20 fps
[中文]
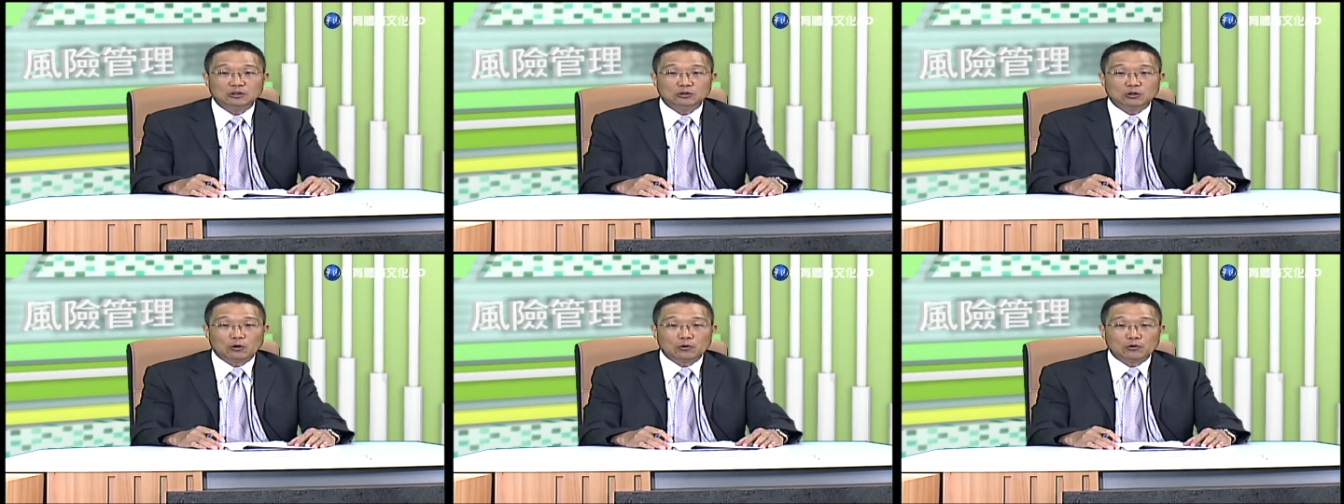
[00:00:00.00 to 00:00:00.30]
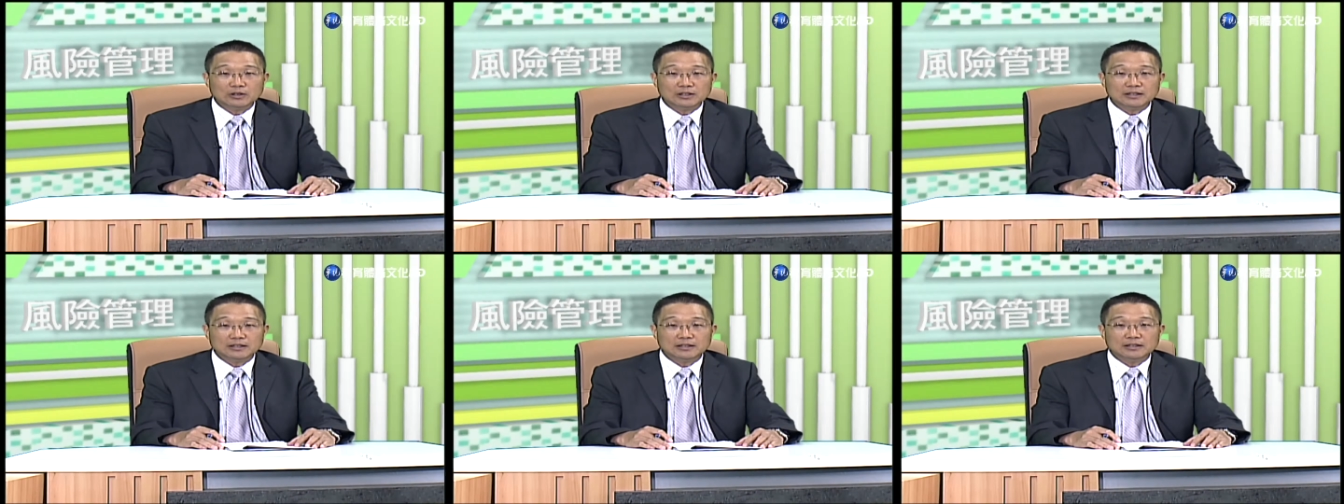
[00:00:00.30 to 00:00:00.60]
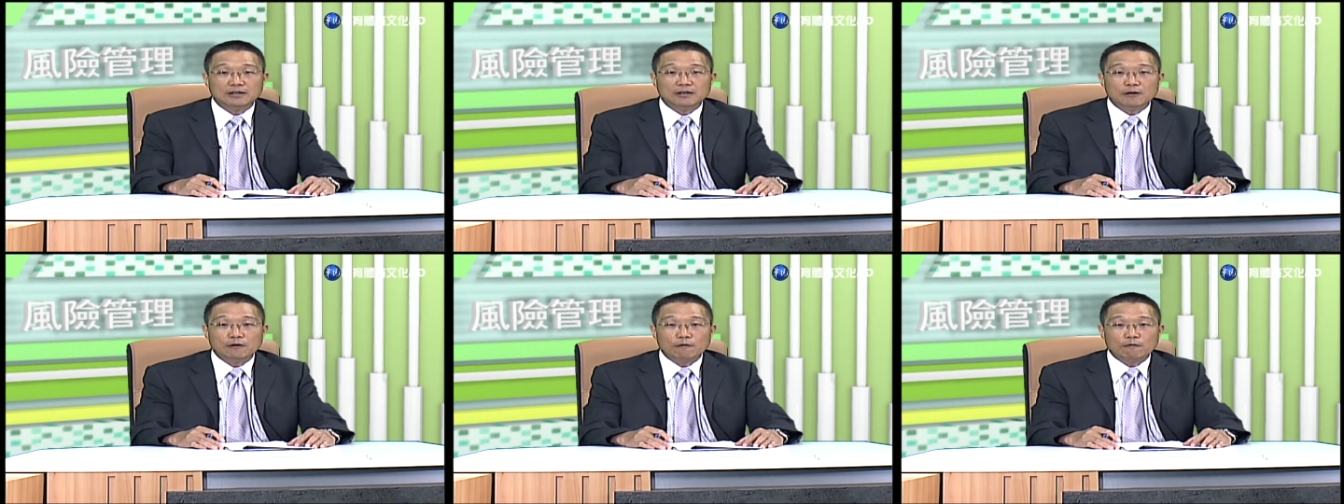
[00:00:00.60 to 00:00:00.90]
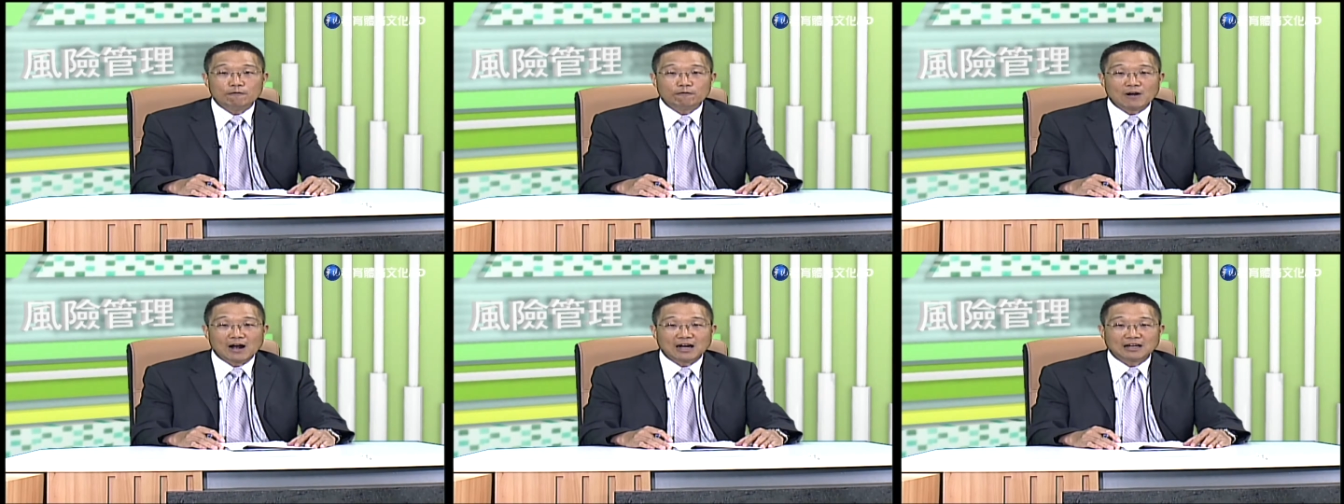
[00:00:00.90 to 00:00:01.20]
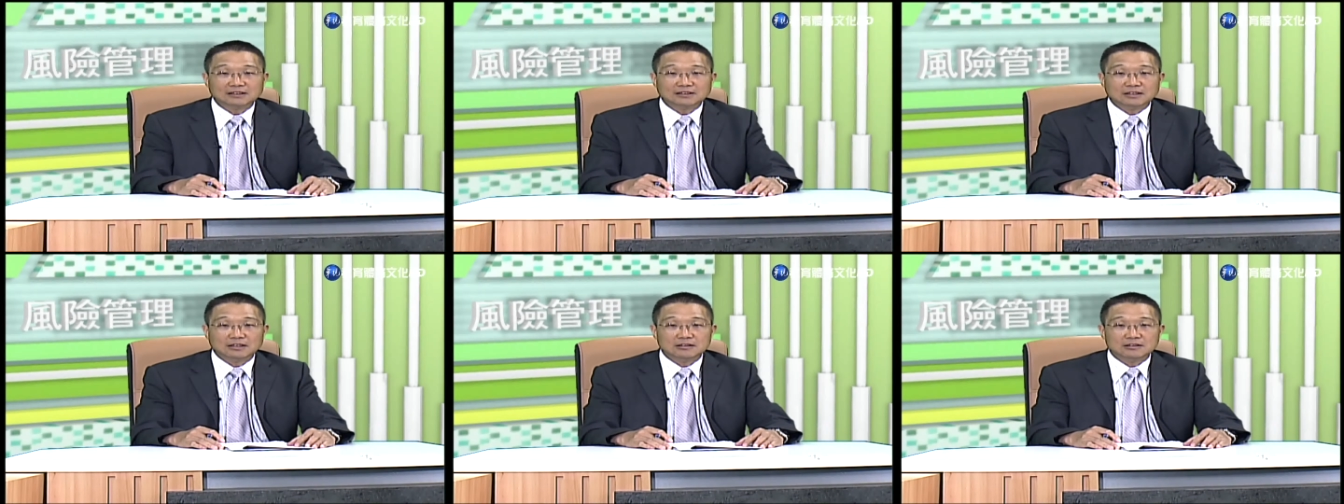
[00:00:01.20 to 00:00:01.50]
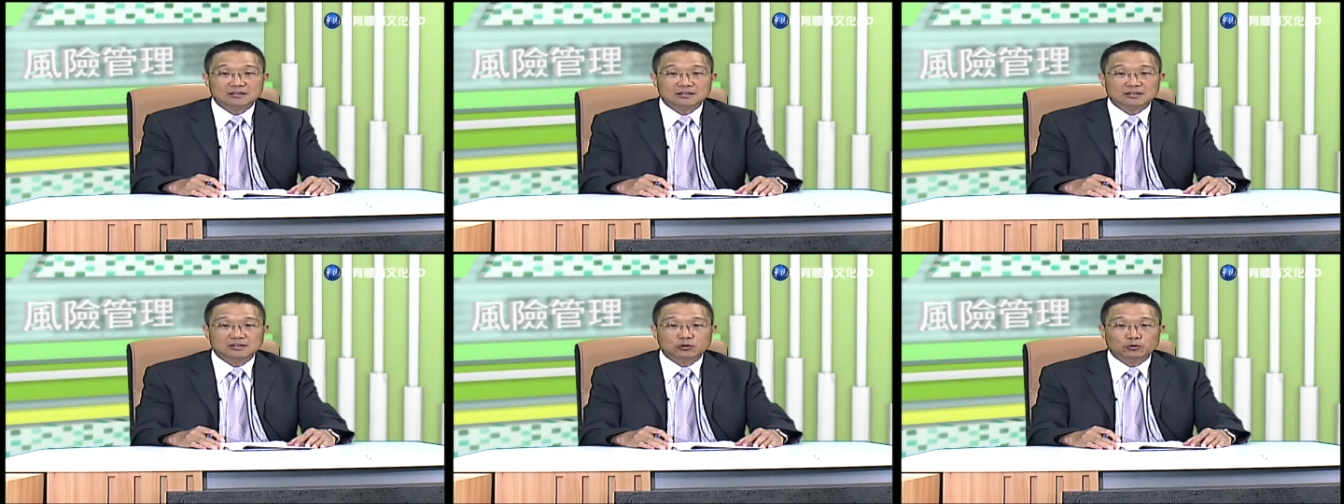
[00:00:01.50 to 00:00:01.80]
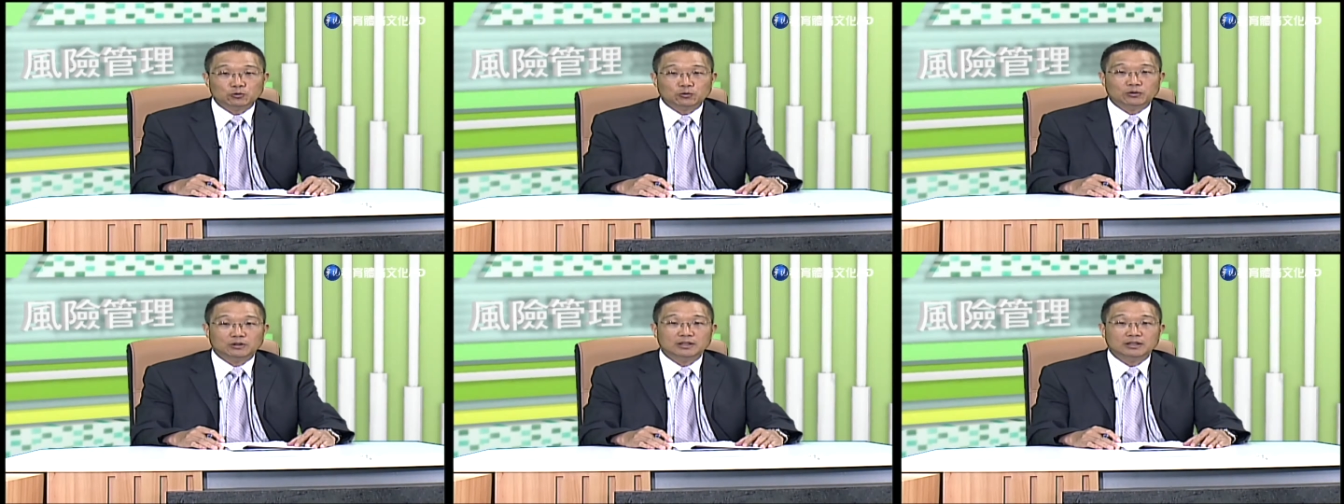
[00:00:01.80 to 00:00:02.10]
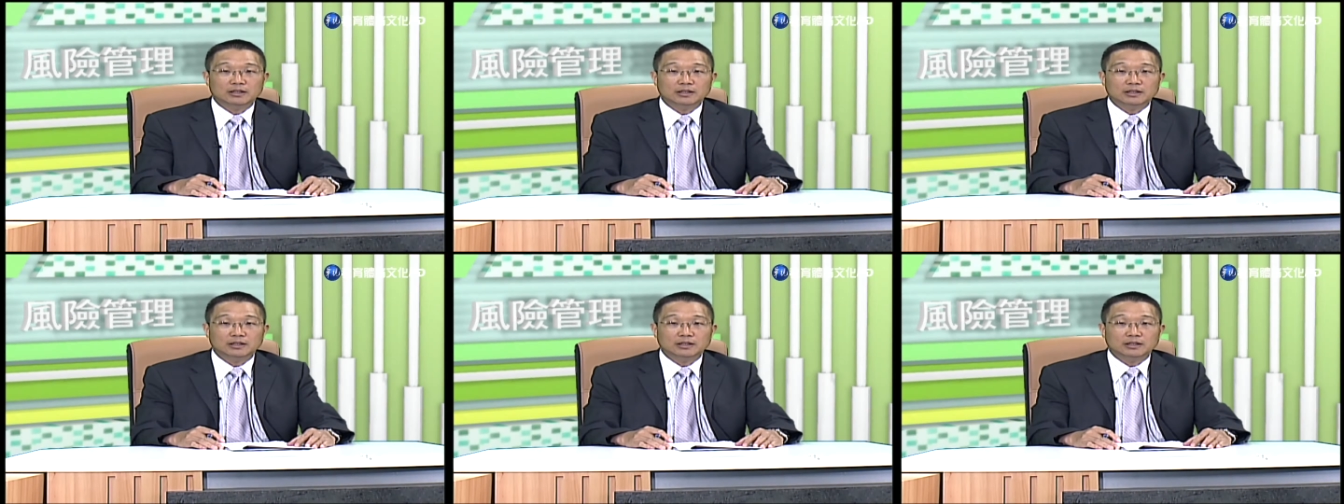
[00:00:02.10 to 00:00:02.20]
容易发生之处。